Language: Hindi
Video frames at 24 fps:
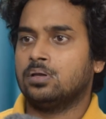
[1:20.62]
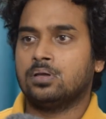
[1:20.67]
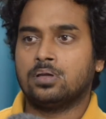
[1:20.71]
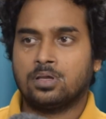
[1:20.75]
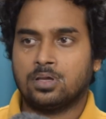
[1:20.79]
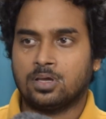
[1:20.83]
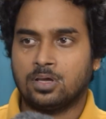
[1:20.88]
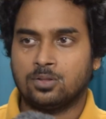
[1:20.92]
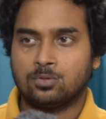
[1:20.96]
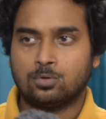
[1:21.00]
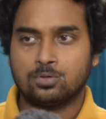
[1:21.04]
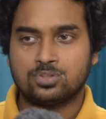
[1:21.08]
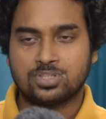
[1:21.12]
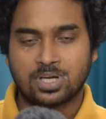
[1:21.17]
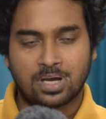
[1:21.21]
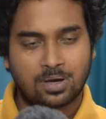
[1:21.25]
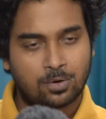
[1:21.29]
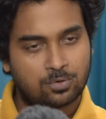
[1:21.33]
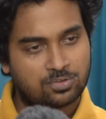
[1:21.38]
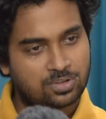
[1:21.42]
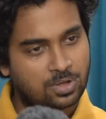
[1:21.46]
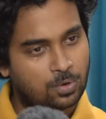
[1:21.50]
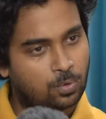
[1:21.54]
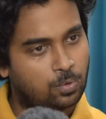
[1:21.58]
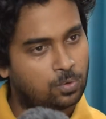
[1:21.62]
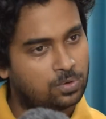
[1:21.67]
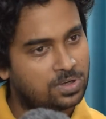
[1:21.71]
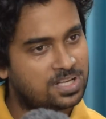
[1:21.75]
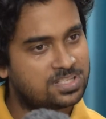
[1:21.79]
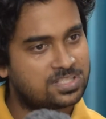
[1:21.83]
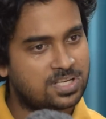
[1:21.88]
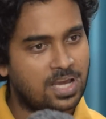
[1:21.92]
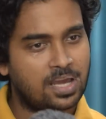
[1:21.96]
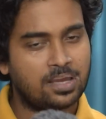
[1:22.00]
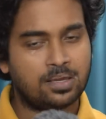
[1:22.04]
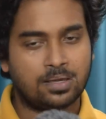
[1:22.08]
किंतु जहां उसे होना
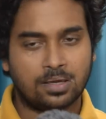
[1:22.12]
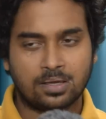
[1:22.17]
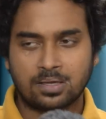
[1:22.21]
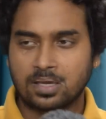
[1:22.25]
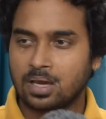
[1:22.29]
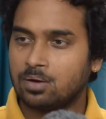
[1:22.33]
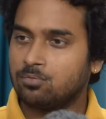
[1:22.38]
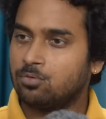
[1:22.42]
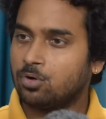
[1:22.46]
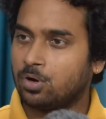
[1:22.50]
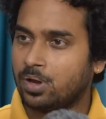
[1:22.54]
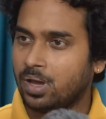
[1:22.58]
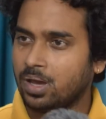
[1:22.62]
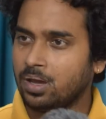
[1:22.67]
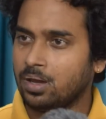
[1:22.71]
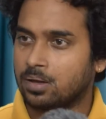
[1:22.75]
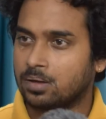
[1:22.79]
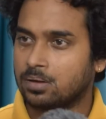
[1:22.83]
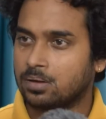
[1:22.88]
चाहिए क्या वो है